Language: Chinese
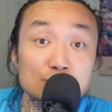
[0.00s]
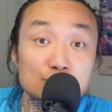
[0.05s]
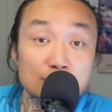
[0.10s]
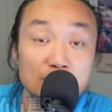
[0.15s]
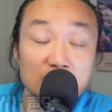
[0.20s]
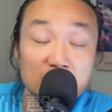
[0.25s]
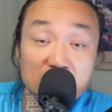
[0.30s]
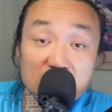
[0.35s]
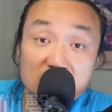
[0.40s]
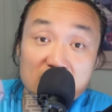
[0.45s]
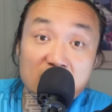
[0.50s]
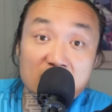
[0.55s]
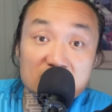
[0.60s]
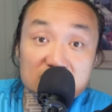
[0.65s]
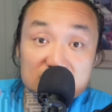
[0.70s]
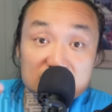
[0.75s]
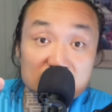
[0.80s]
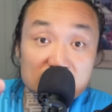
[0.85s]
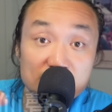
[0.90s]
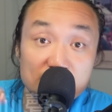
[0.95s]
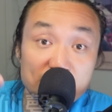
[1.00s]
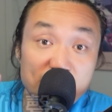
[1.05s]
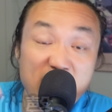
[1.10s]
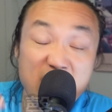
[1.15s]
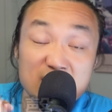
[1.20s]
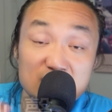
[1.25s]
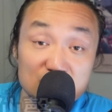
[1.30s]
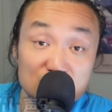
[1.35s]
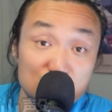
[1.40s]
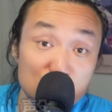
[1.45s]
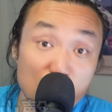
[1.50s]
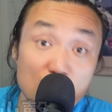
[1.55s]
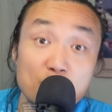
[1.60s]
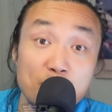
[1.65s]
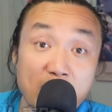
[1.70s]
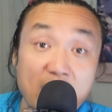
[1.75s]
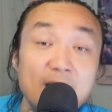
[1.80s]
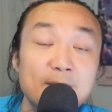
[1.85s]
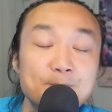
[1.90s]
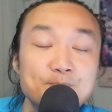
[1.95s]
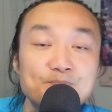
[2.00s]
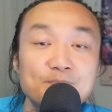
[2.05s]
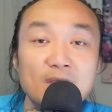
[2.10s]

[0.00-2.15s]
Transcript: 觉得应该是判重判，